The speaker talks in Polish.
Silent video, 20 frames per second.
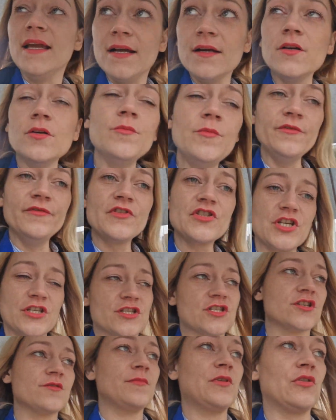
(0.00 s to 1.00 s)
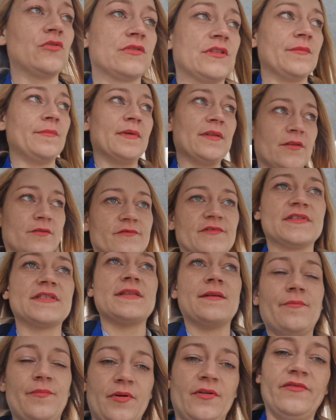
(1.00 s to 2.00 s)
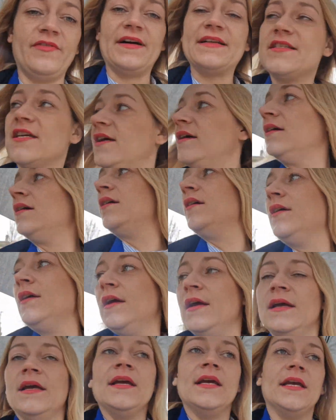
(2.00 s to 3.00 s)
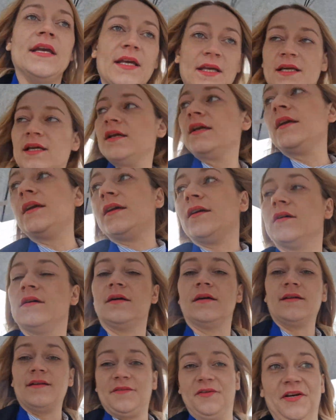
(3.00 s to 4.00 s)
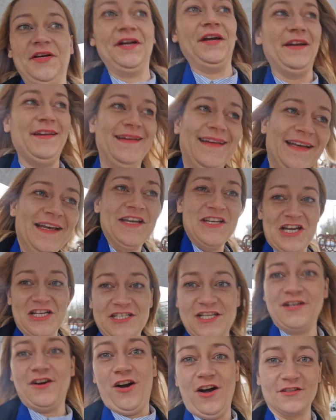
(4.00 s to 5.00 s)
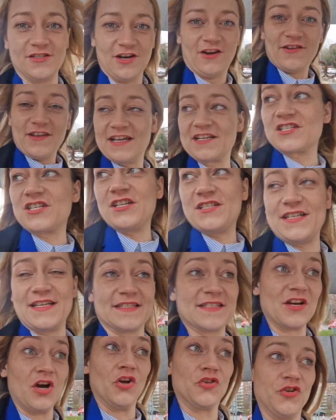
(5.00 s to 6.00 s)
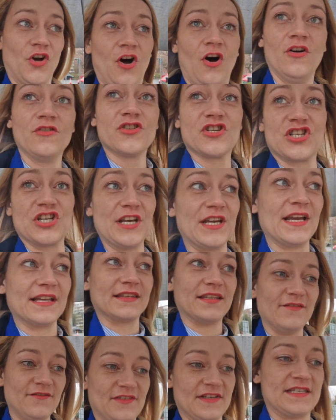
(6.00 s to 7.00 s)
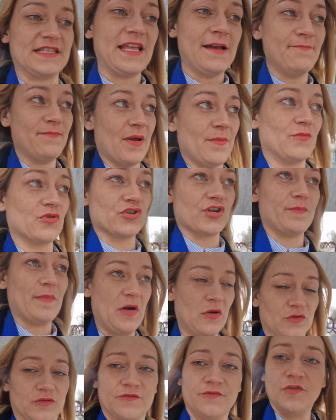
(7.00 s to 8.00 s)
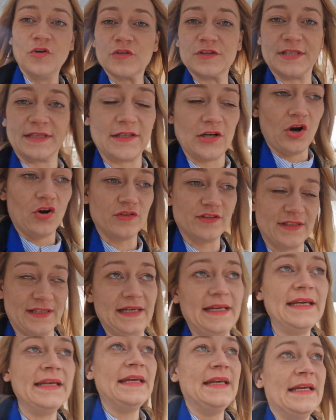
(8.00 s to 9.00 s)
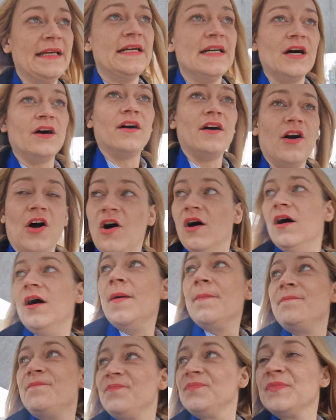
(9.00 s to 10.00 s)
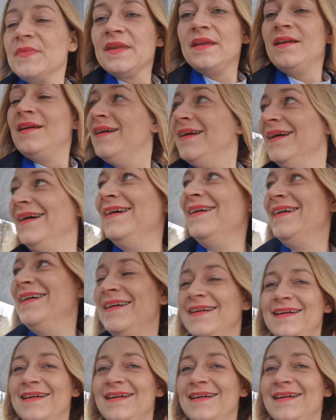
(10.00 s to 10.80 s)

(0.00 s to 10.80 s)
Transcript: tak, on mówi, że 3 minuty będą występować i e, jeśli chodzi o nasze dziecko, to on żyje tym występem już chyba od dwóch tygodni. On sobie na ręce zapisał,